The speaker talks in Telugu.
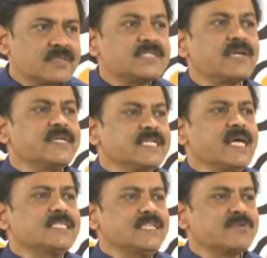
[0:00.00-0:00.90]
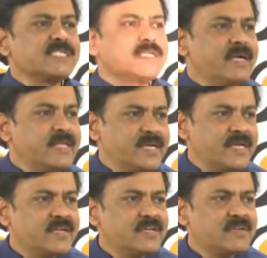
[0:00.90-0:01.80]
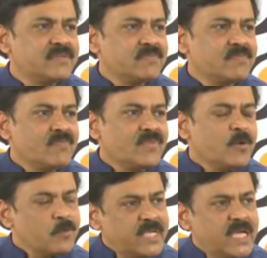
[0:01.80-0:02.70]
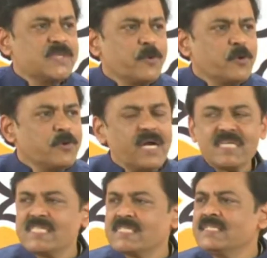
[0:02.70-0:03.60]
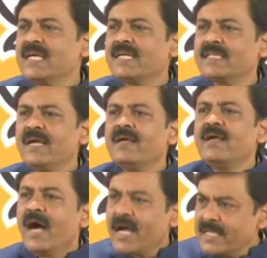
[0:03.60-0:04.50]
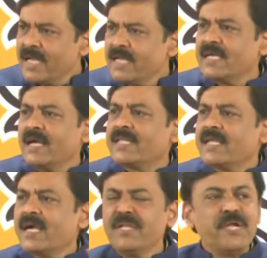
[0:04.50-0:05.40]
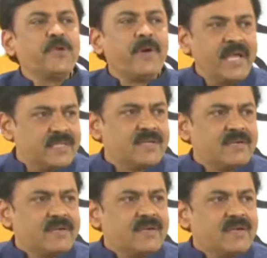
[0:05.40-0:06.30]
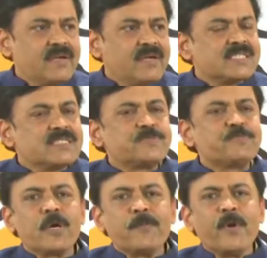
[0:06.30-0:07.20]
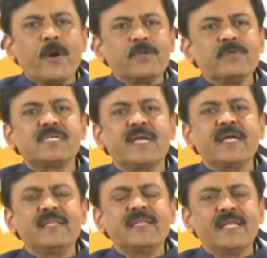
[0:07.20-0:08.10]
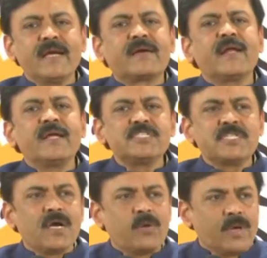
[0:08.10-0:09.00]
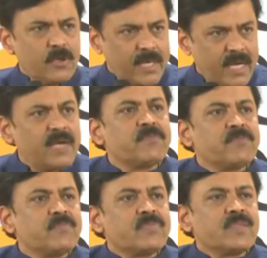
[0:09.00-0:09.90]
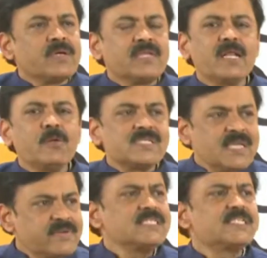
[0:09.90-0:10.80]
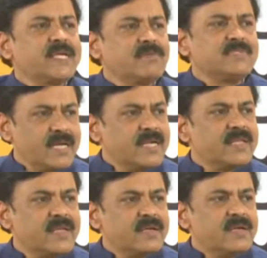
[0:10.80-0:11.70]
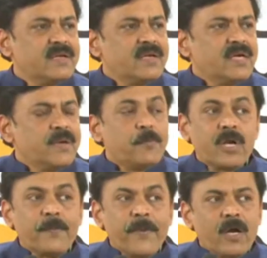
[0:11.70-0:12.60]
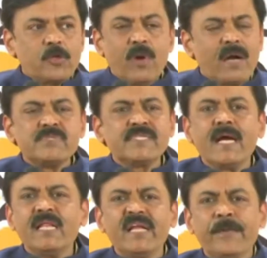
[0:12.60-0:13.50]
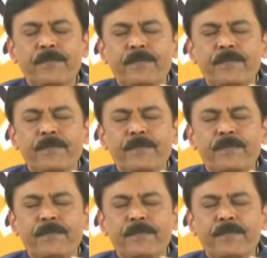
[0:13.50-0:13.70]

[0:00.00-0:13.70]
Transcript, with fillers: సవరణ చేయాల్సిన అవసరం ఏంటి ఉద్దేశపూర్వకంగా చేసింది అయితే అదే అదే కంటిన్యూ అయ్యేది పొరపాటు జరిగిందని గ్రహించారు కనుకే దానిలో సవరణ చేయటం జరిగింది పొరపాటు అంశాల్ని